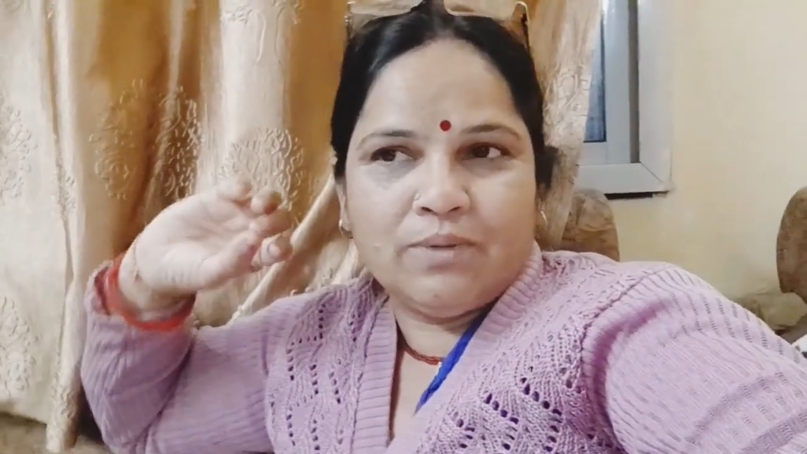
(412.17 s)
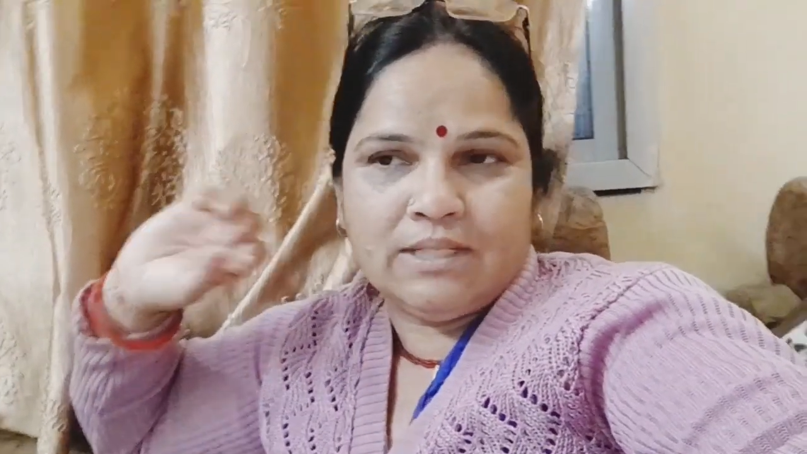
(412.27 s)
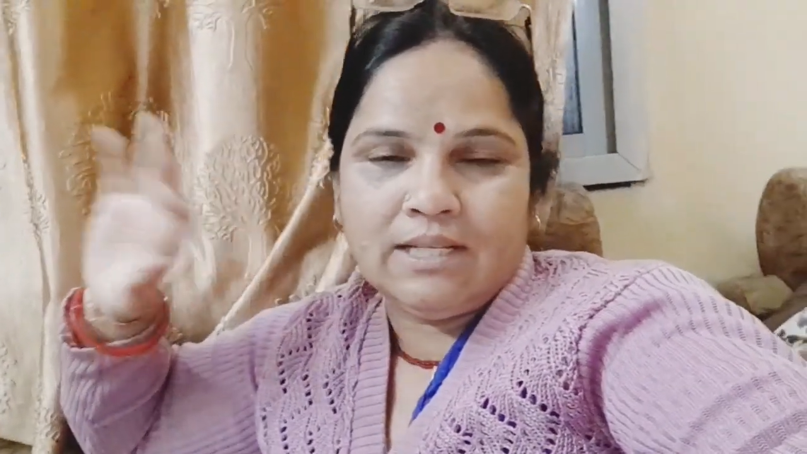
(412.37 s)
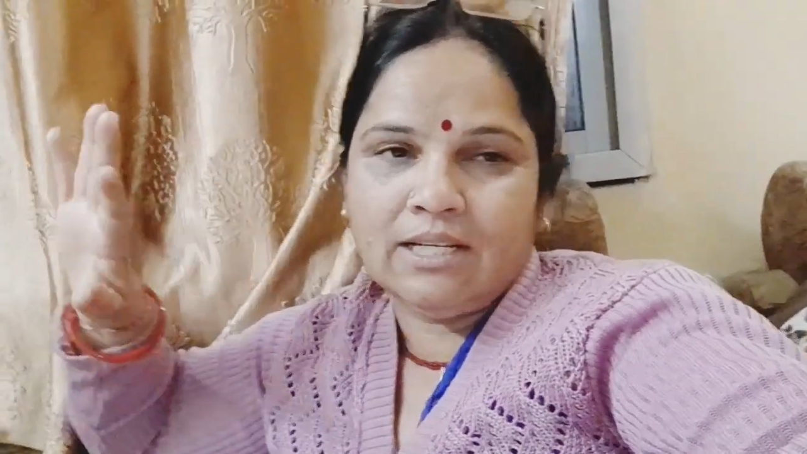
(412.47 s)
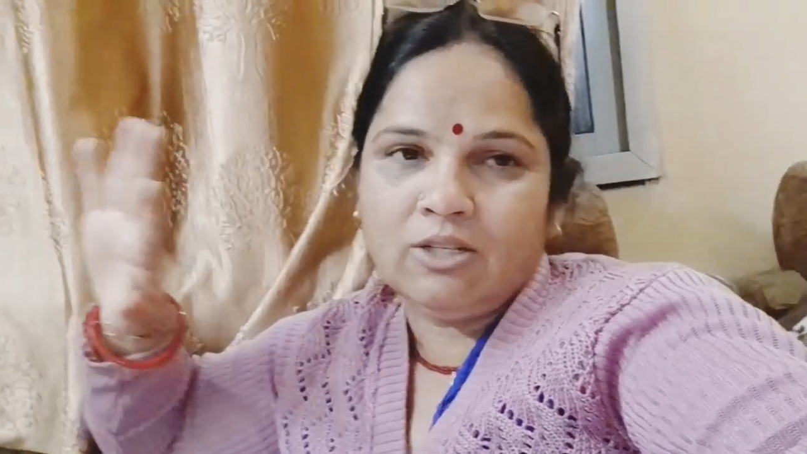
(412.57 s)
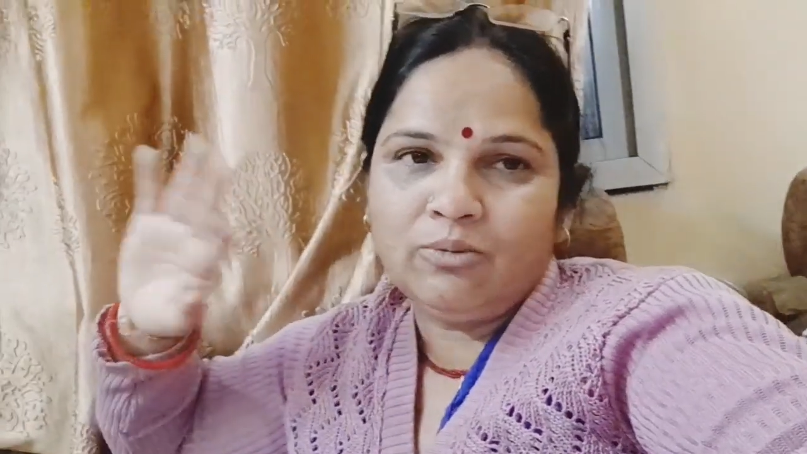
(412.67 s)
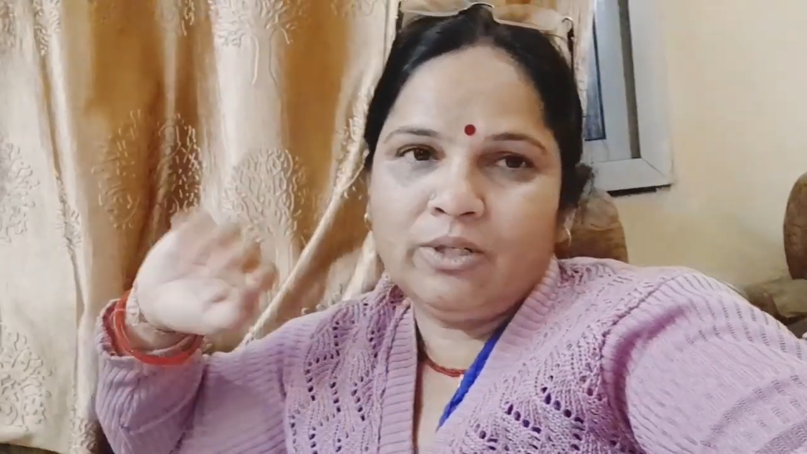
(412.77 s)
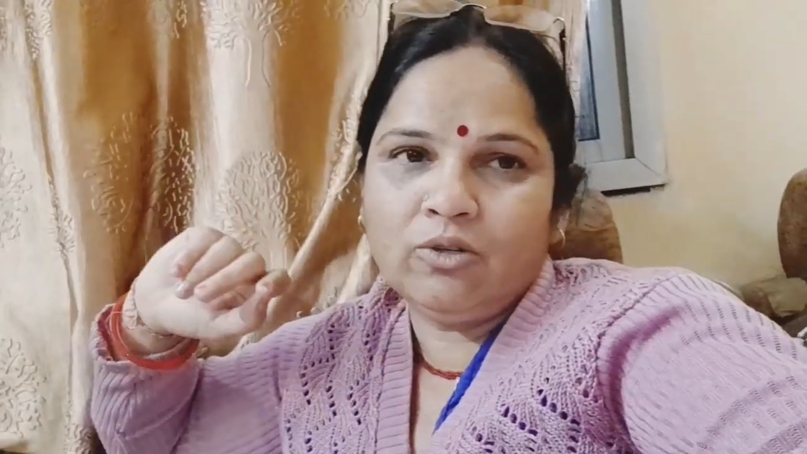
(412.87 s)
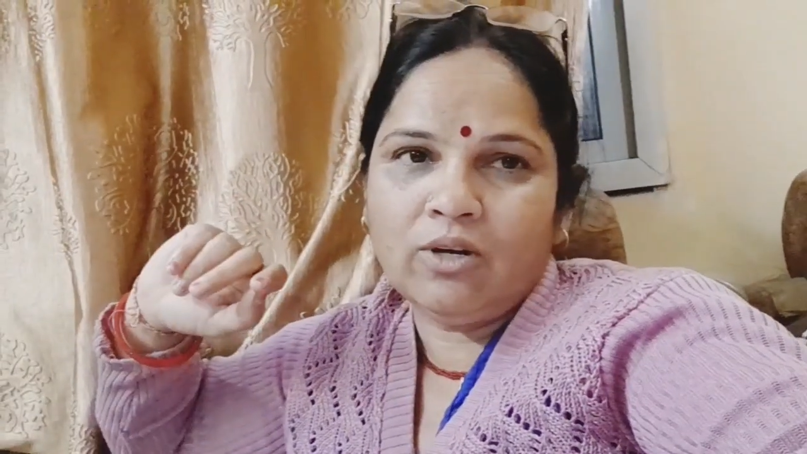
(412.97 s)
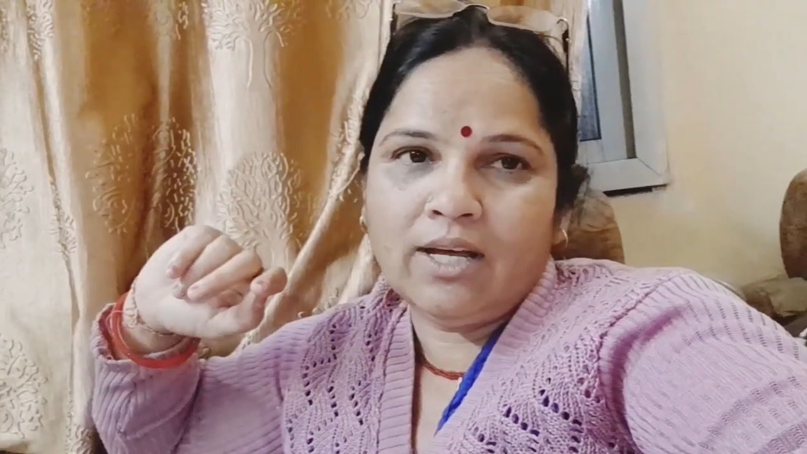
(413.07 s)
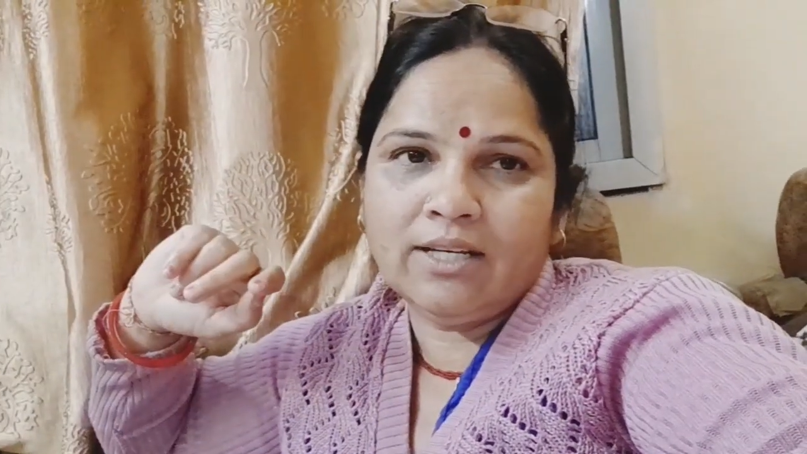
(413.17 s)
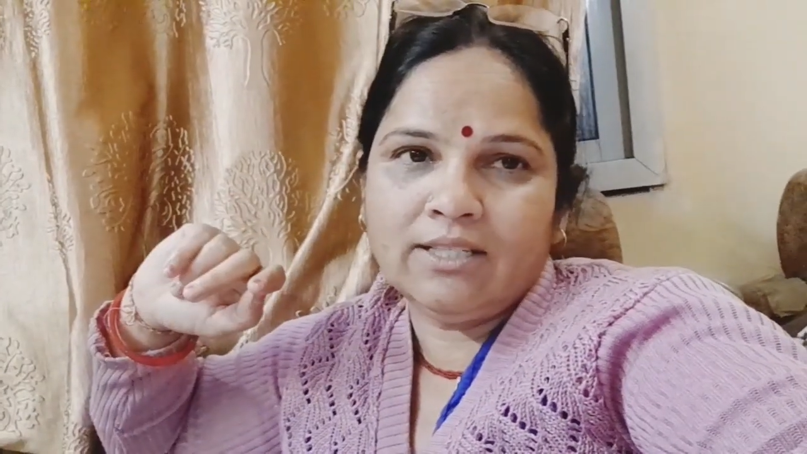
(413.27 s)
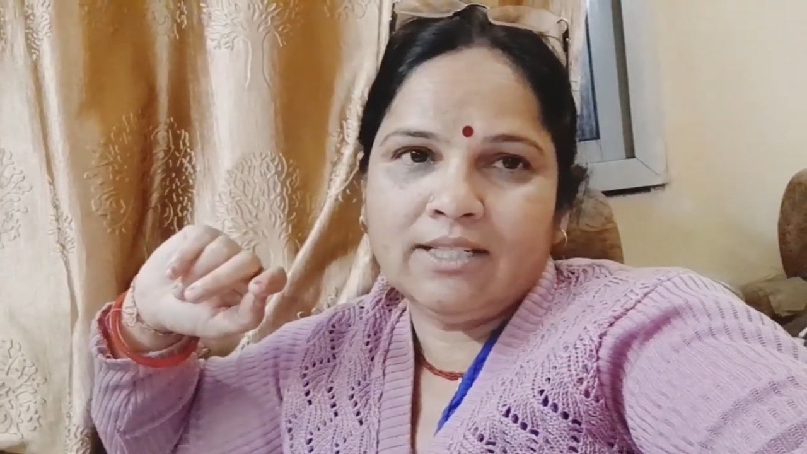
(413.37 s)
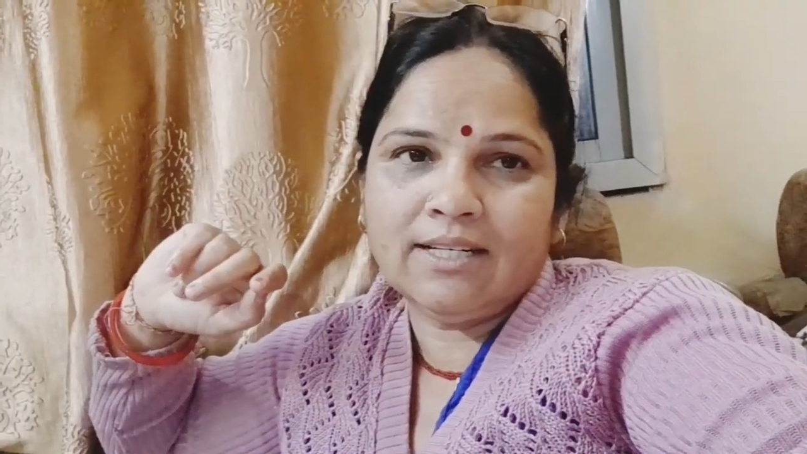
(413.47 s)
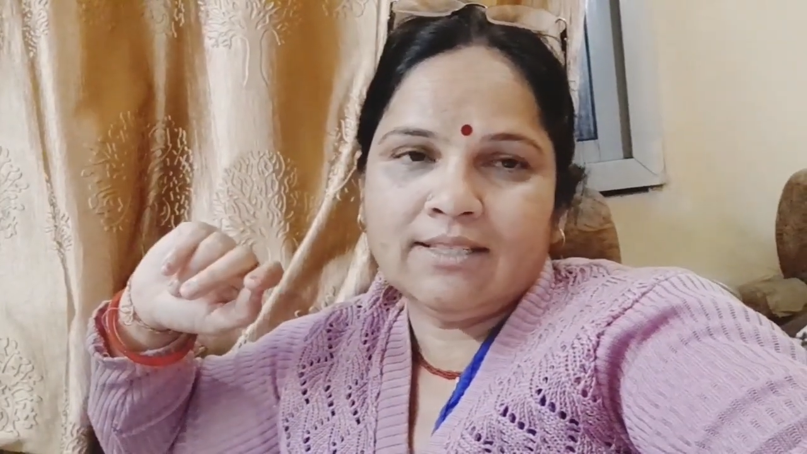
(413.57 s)
पसंद आता है वीडियो को लाइक
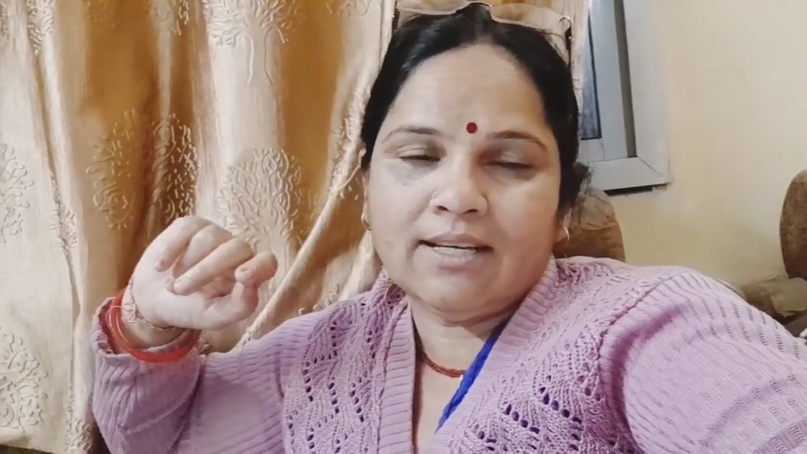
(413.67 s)
कीजिएगा